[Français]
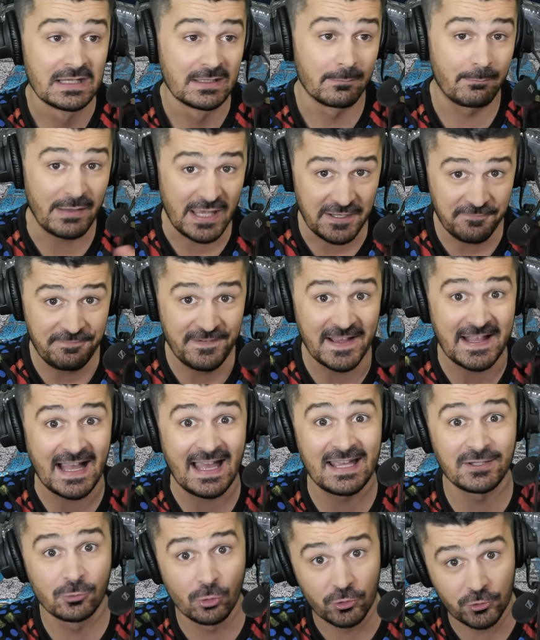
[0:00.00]

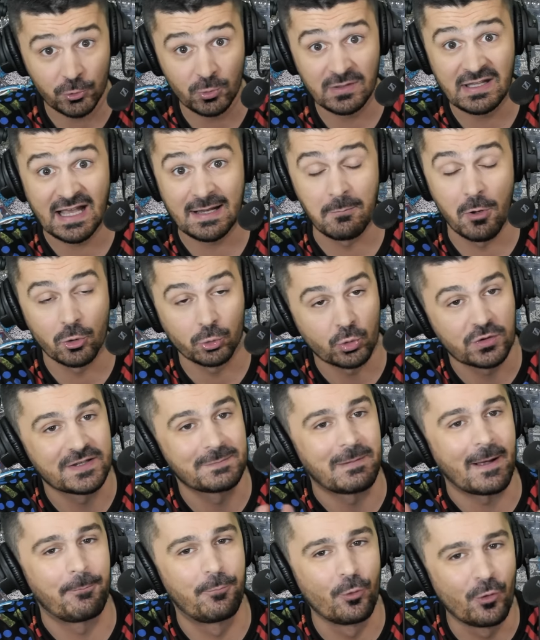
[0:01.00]
Benfica est dessus également, donc c'est
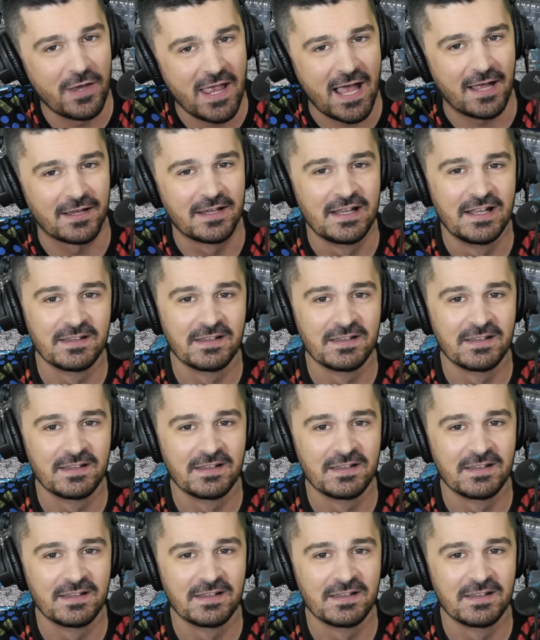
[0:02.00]
pas pour rien.